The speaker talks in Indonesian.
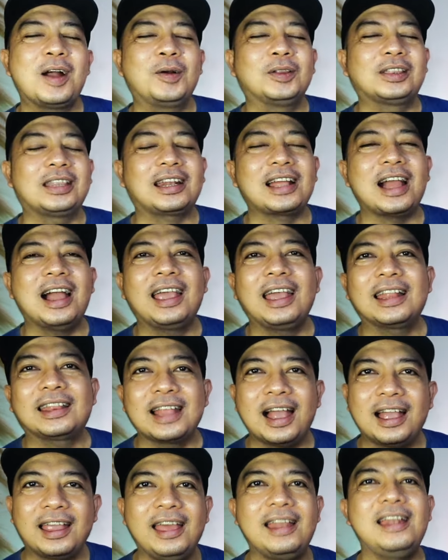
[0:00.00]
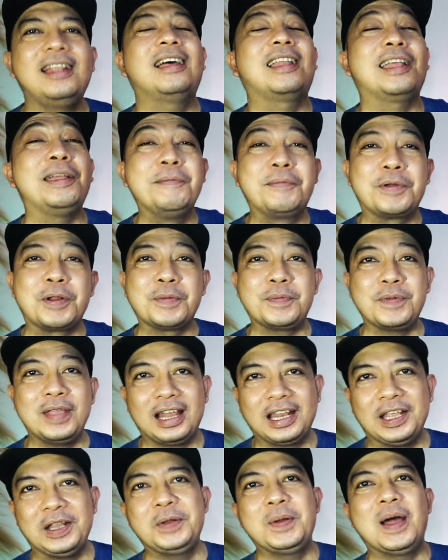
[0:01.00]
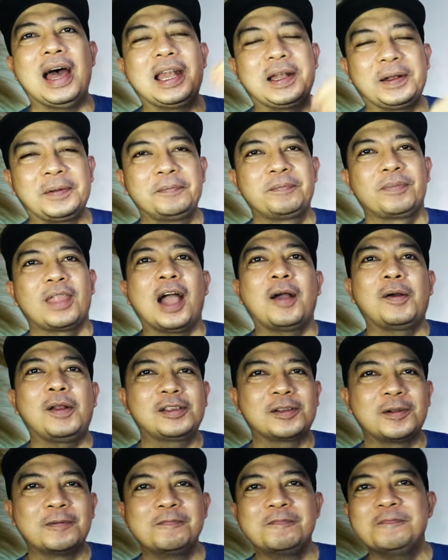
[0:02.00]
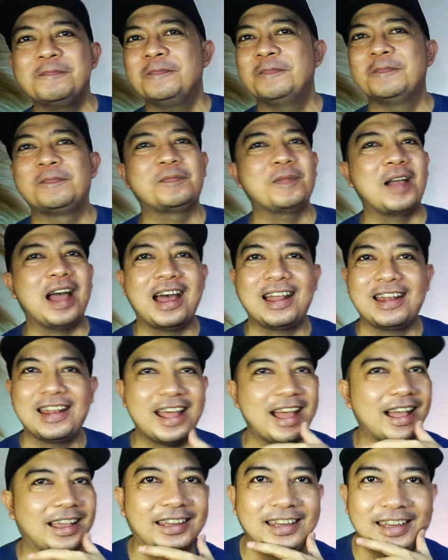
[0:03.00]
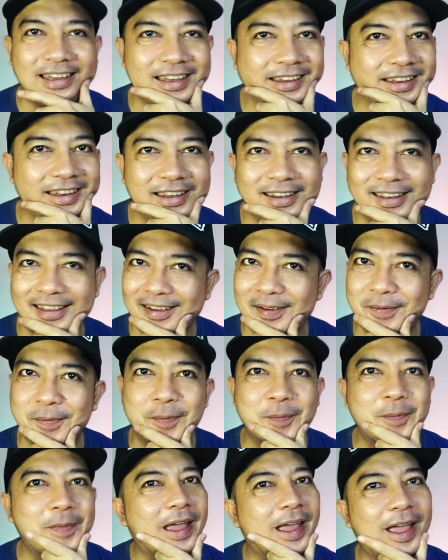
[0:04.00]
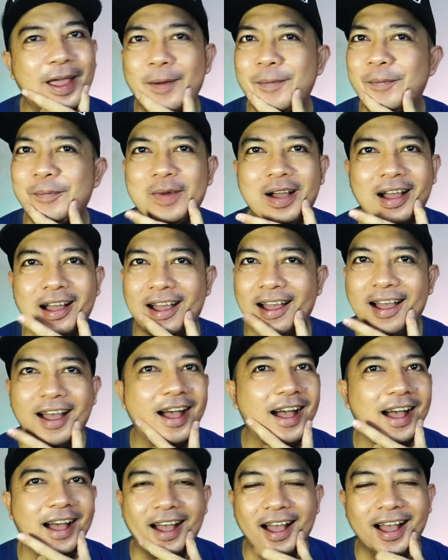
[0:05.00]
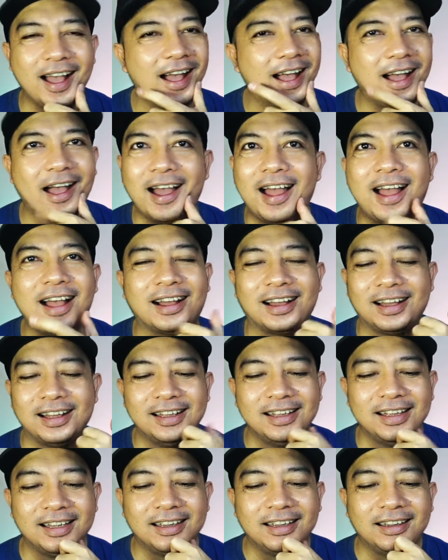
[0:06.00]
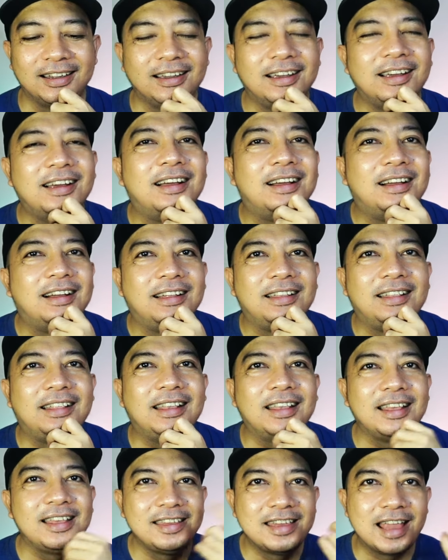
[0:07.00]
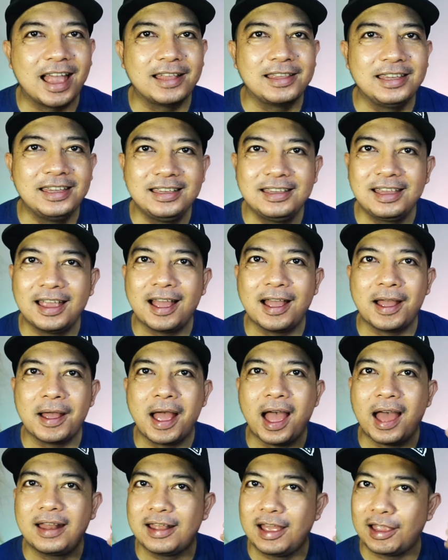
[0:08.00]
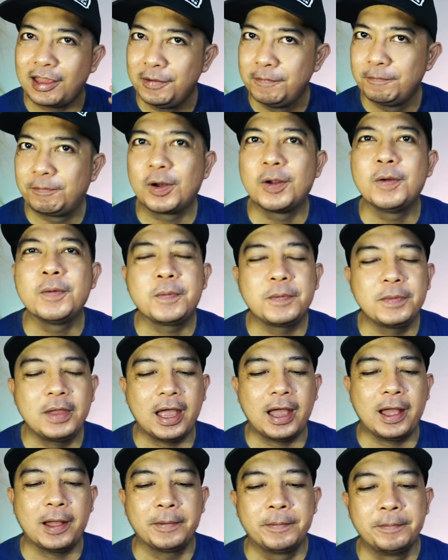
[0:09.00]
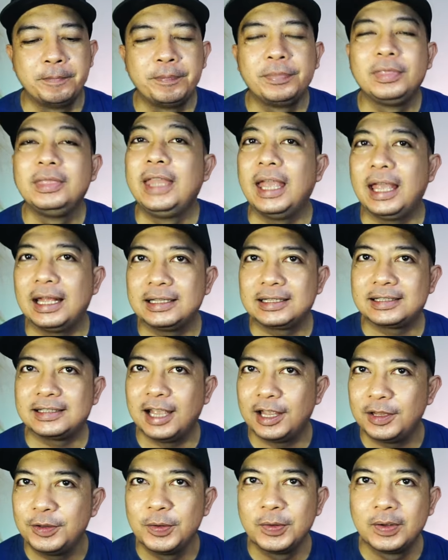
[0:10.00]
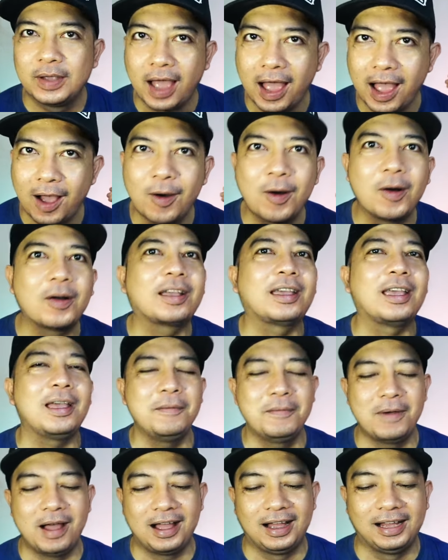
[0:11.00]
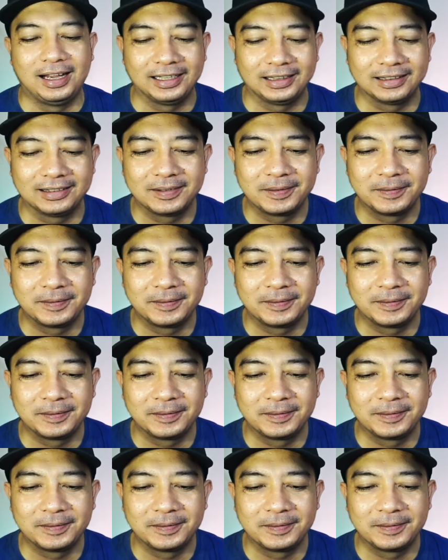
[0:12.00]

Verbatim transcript: aku terkaget-kaget dengan improve-nya Ridwan. Aku langsung, hmm, anak ini memang nyanyinya ada improve-nya, dance-nya juga oke okay banget.